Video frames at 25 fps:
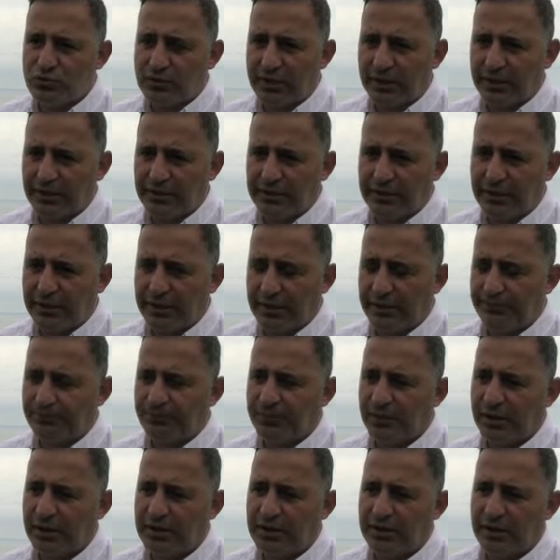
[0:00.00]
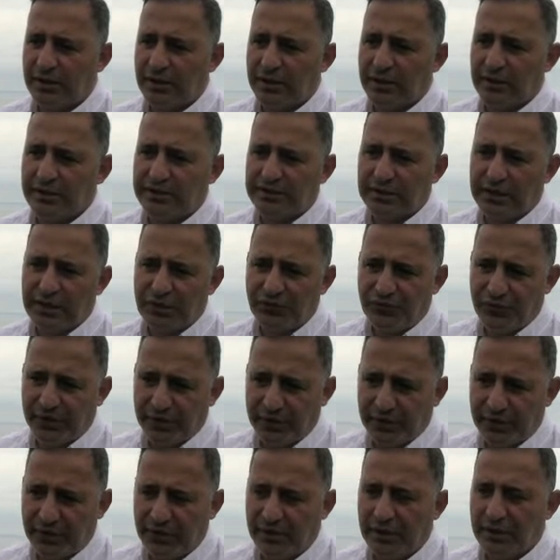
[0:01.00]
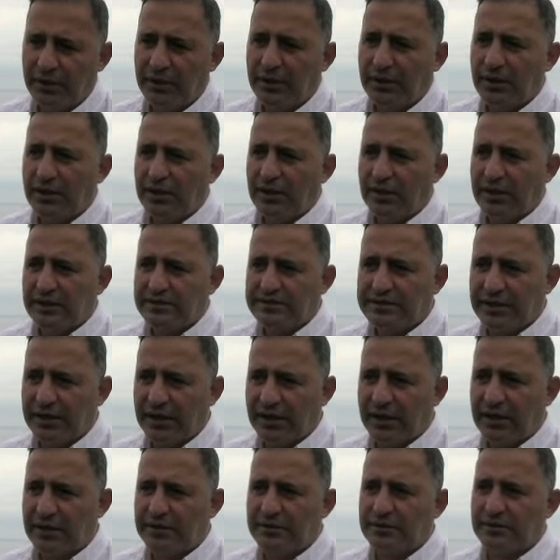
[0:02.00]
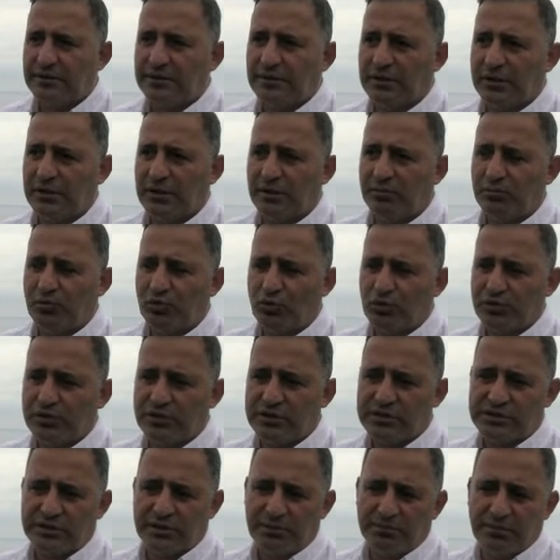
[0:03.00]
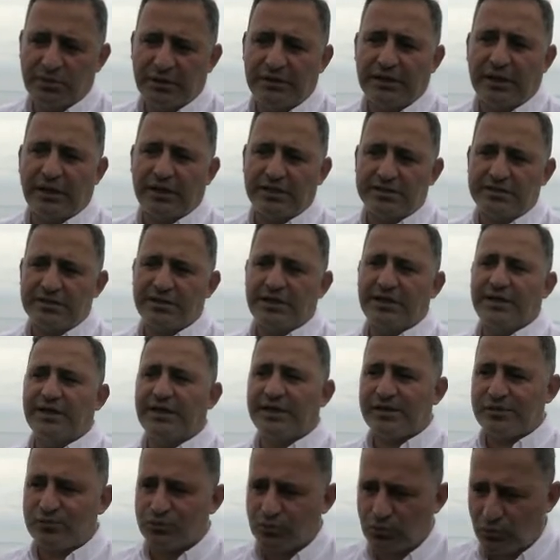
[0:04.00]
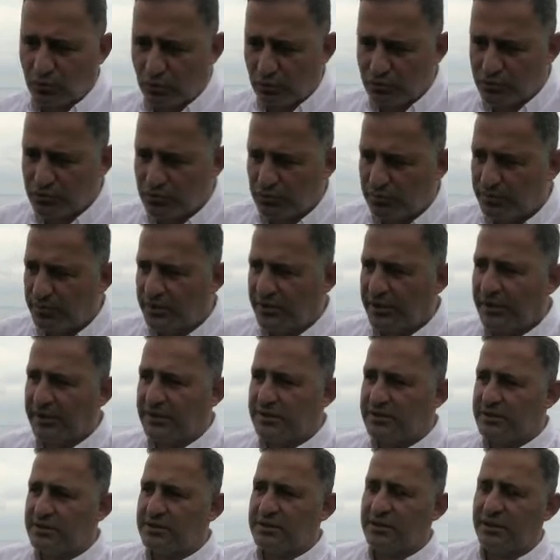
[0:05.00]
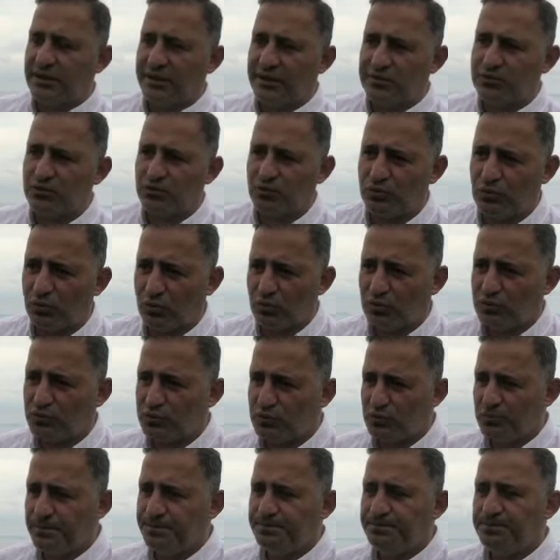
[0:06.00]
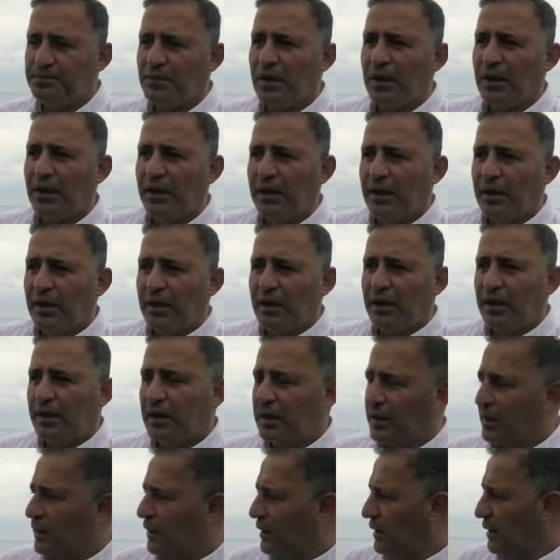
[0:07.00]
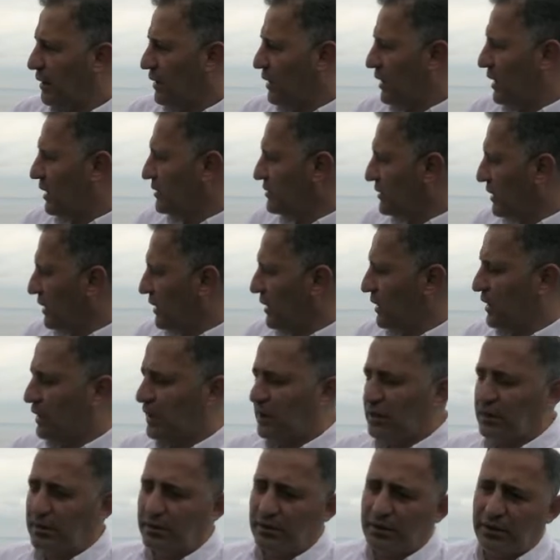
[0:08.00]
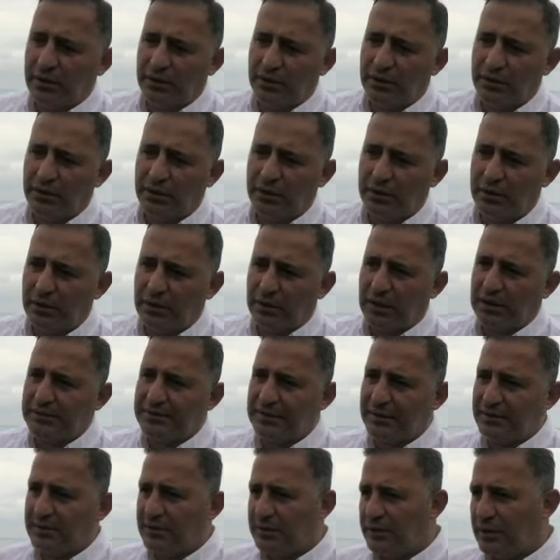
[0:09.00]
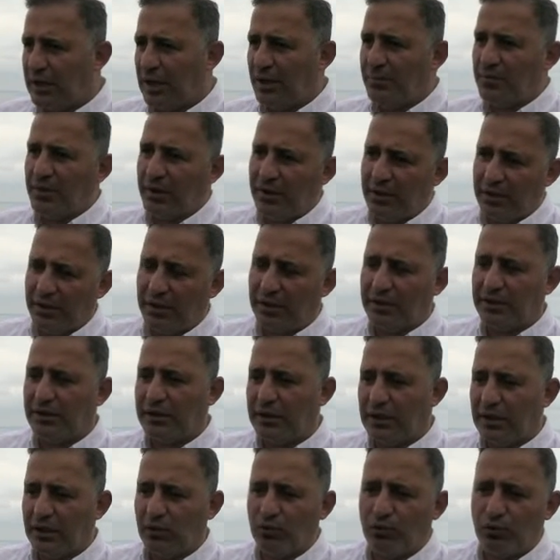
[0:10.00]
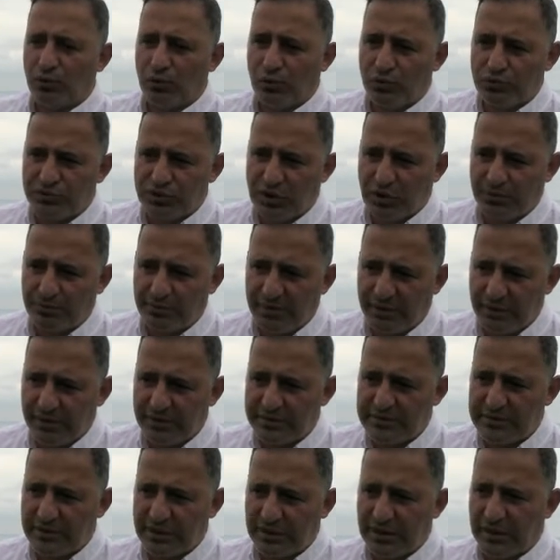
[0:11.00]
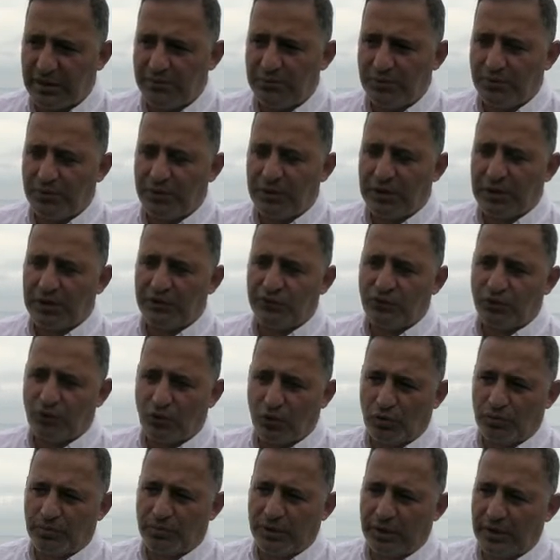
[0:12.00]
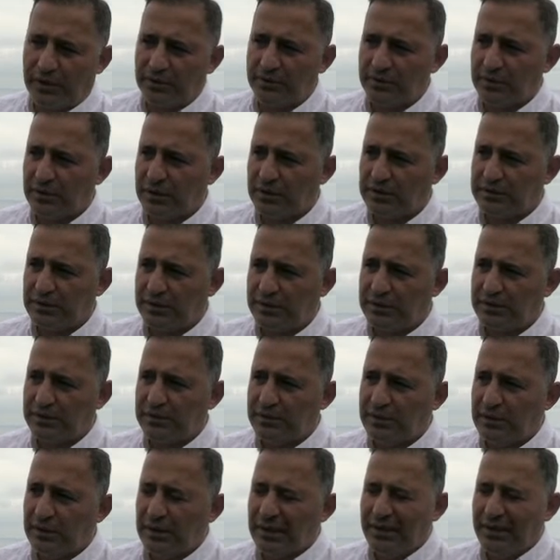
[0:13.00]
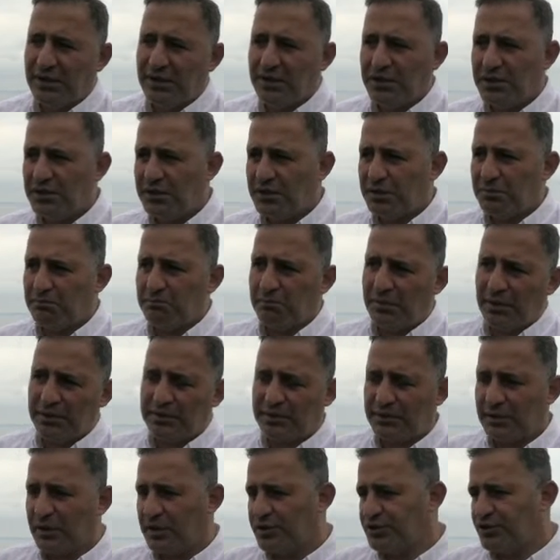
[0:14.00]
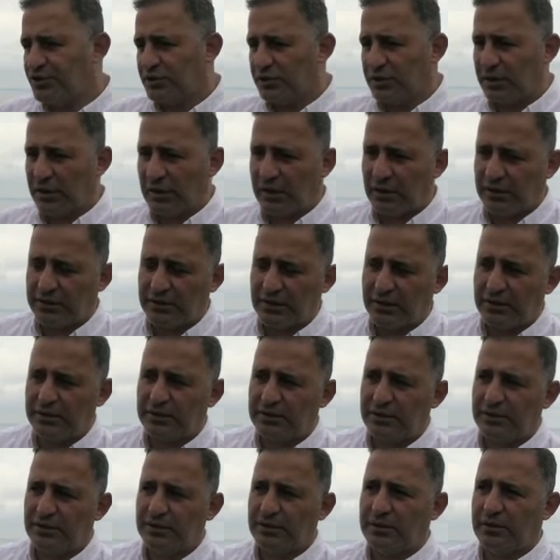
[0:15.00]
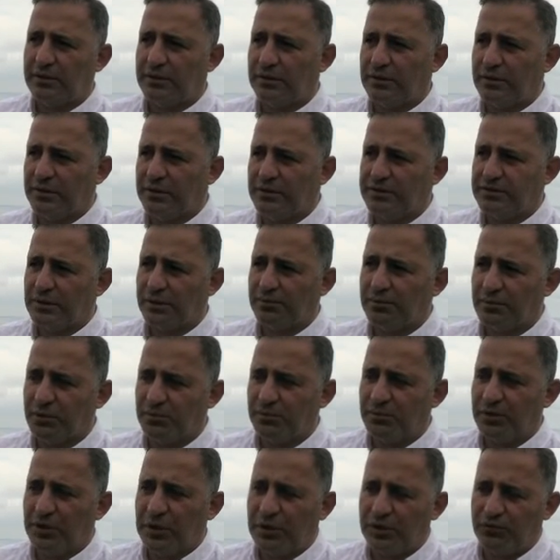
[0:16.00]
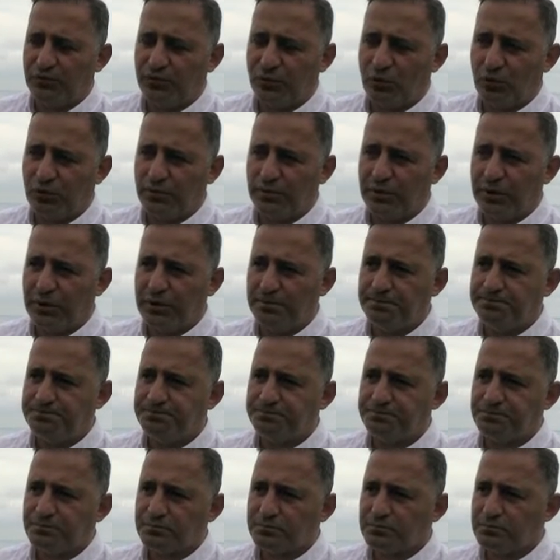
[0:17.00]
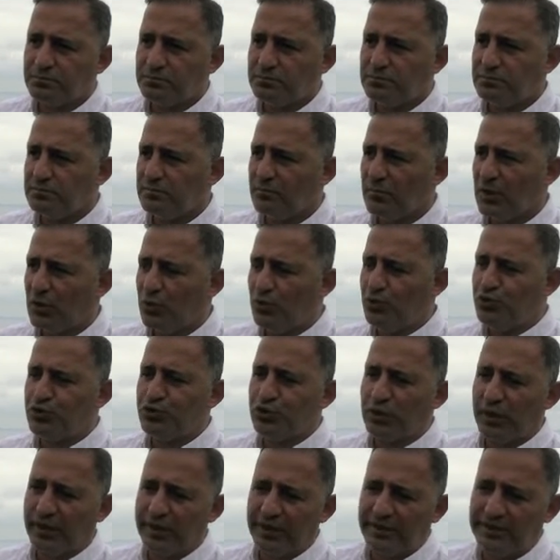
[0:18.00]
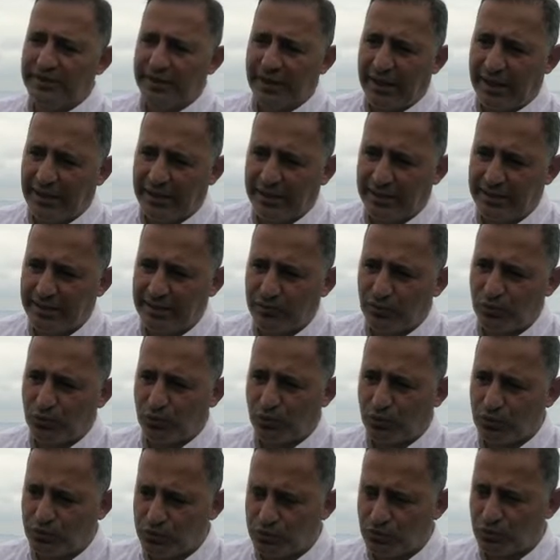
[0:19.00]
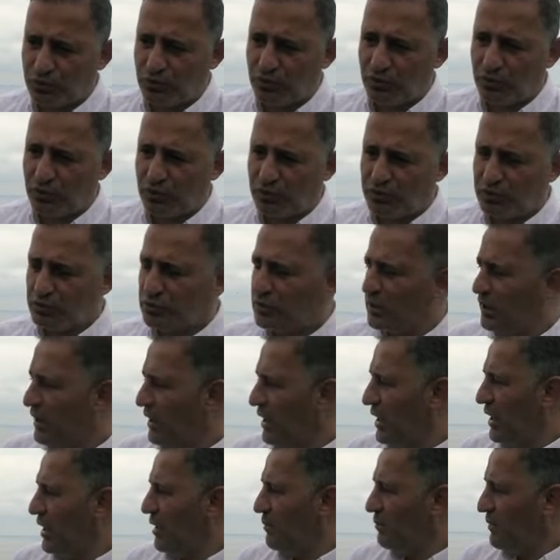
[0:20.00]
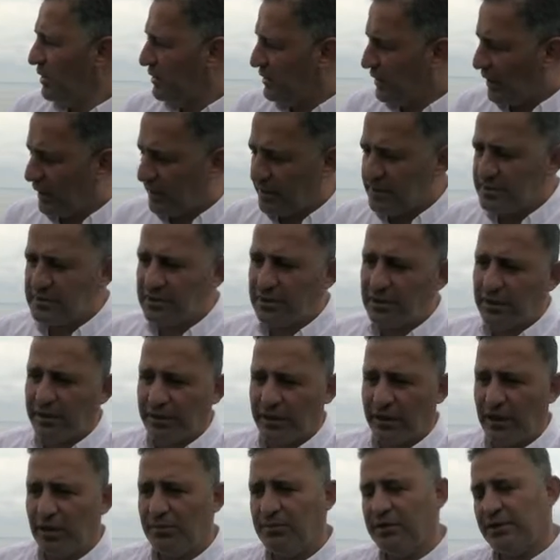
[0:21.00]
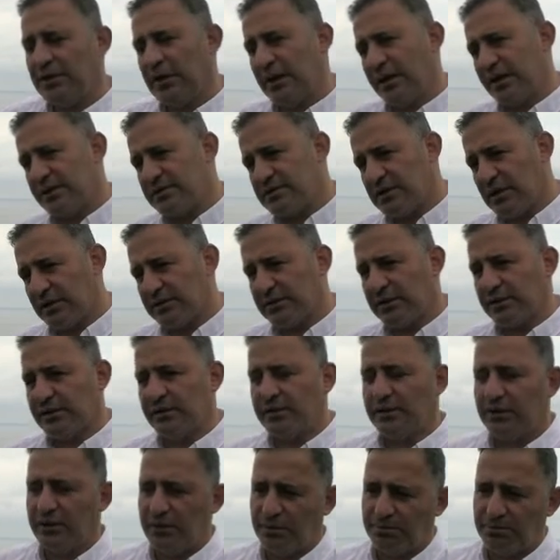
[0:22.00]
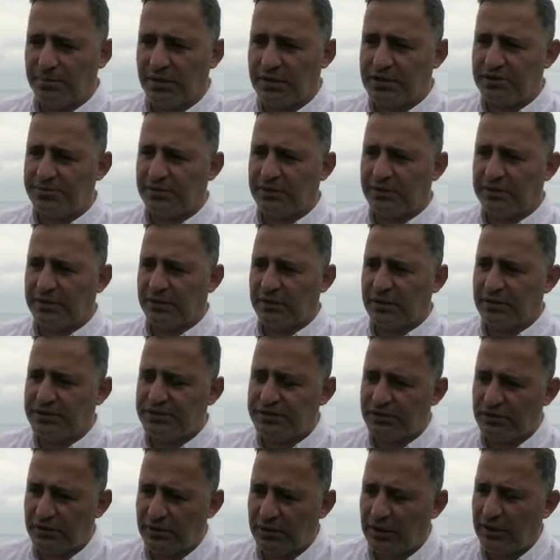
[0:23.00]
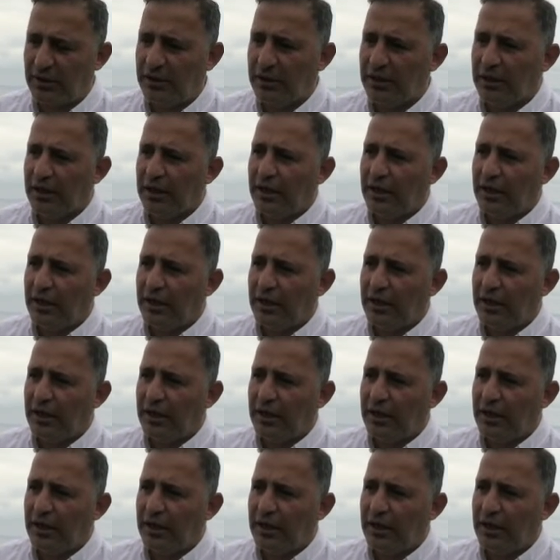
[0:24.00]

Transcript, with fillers: üzerinde e, teleferik ile seyahat e, projesinin bir tanesi de Giresun'da olsun. ikincisi Giresun'da olsun. E, adaya, e, adanın hemen yanına kurulacak bir iskele, bir platformla adanın 20 metre açığına kadar e, gidecek bir platformla 3 tane direk kurulsun diyoruz. Bir tanesi karaya, bir tanesi adanın 25 metre açığına,